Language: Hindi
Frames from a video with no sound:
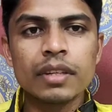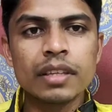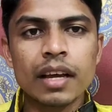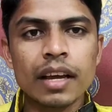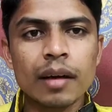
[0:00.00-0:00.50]

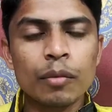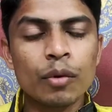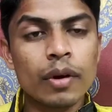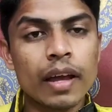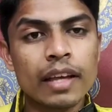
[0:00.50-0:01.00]
नहीं जाएंगे
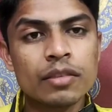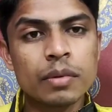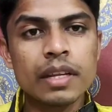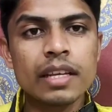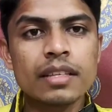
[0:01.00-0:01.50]
आपको
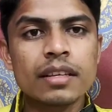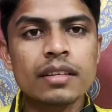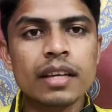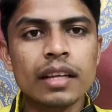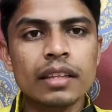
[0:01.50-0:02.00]
एक्सपीरियंस
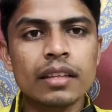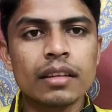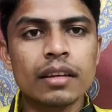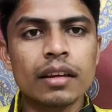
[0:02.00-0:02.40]
के साथ